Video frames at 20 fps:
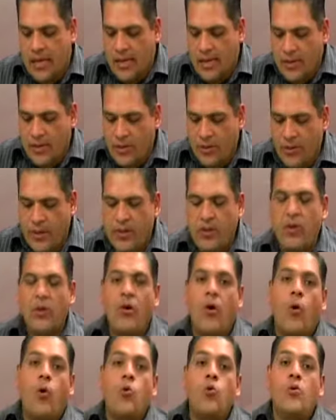y sobre
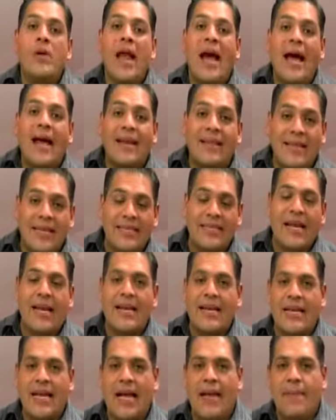todo una
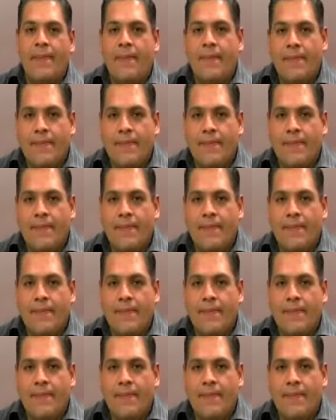artesanía